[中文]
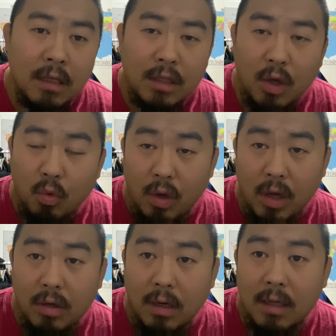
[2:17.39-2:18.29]
第五回
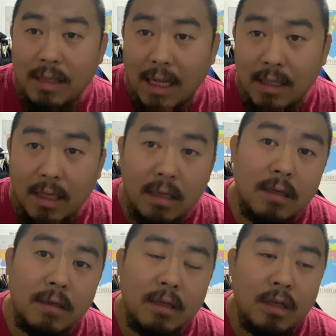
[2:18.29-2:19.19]
合大地赢。
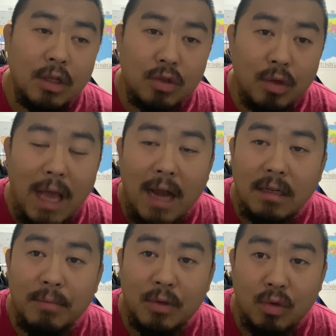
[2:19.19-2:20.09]
所以按
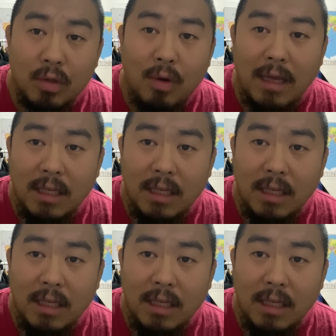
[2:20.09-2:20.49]
这么说的话，